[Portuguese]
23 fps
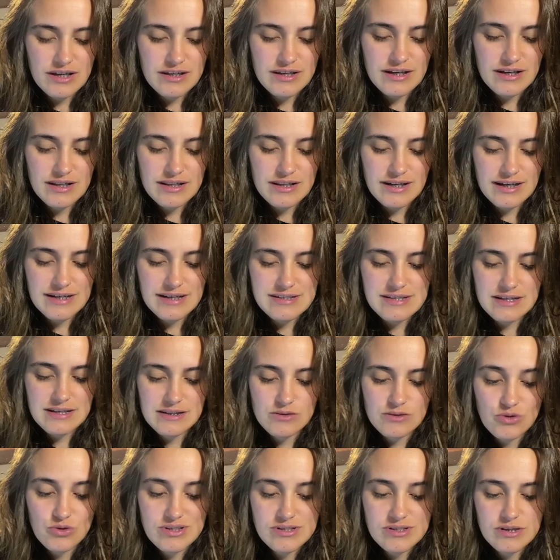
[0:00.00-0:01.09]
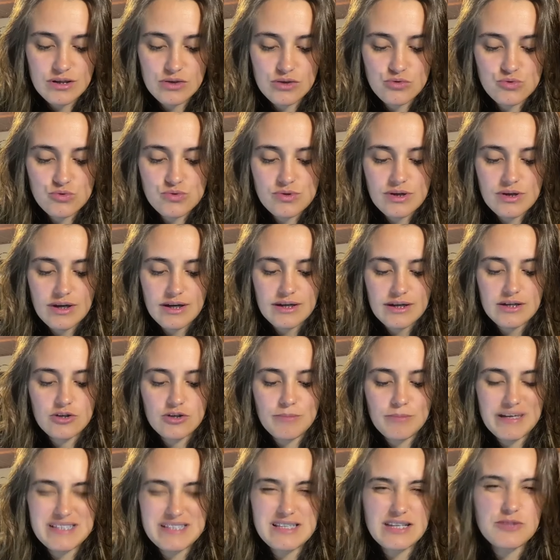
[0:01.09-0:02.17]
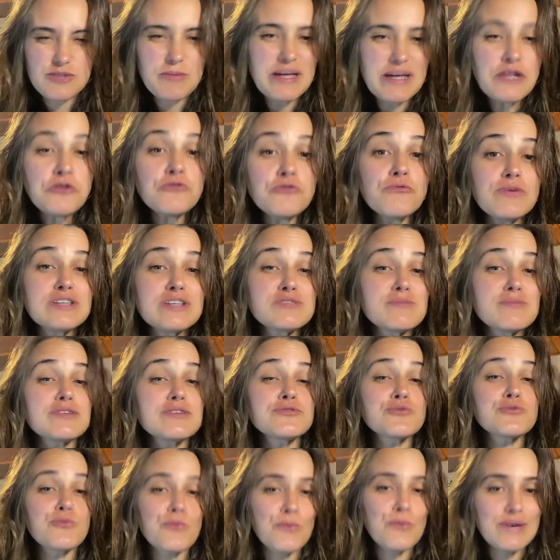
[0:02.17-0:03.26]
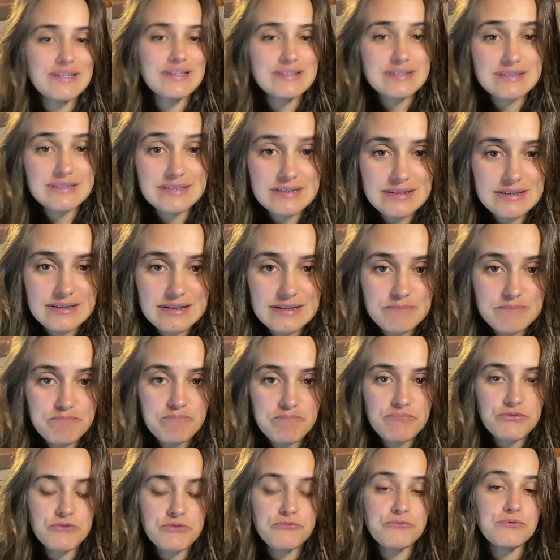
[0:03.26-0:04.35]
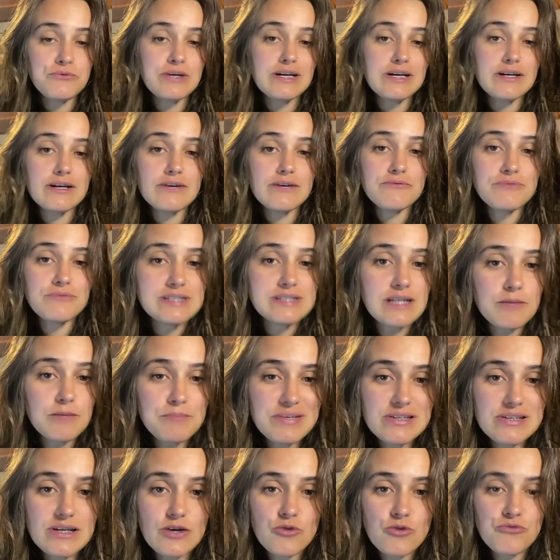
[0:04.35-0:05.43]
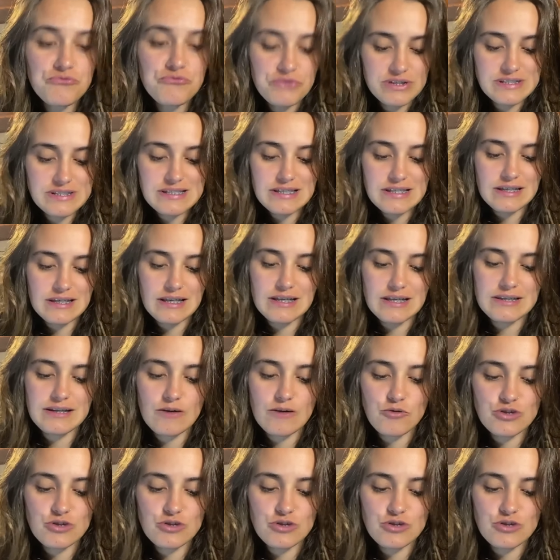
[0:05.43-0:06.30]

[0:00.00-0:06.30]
Que ela é casada há dois anos e no passado o marido fez umas coisas aí que é, fez ela perder a confiança nele, tá?